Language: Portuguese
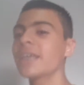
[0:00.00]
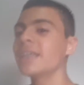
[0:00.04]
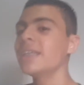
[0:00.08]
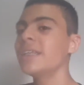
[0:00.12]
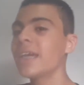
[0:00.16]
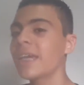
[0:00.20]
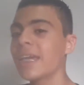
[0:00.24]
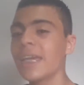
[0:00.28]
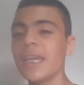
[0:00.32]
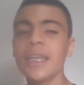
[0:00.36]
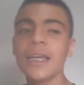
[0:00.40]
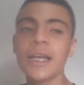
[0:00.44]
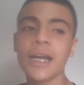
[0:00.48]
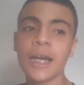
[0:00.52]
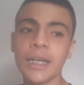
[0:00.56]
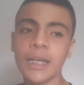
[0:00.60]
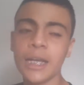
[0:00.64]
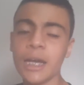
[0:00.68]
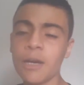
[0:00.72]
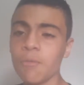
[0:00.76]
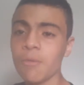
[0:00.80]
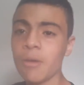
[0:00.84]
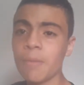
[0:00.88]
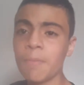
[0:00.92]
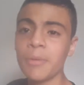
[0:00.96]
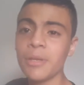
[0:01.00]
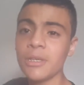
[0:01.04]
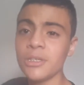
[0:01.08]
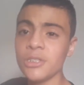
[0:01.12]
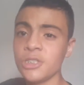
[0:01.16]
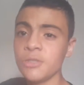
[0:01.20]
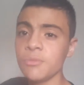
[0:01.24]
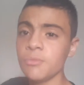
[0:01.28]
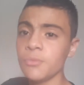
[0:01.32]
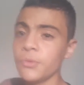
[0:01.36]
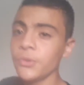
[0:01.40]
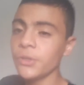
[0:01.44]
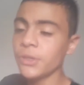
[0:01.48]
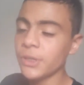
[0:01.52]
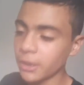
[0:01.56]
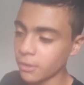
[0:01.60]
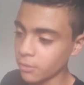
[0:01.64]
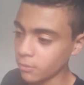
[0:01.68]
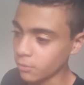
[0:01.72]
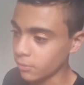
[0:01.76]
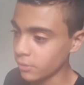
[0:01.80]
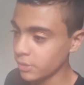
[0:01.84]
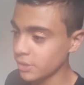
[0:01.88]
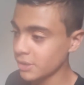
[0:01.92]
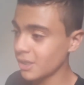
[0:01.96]
que naquele canal eu aprendi muita
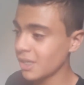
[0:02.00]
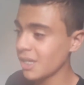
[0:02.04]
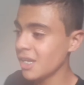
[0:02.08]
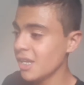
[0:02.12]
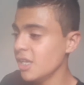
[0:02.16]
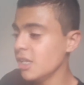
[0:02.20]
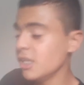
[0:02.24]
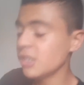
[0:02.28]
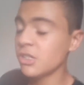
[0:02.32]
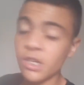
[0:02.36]
coisa.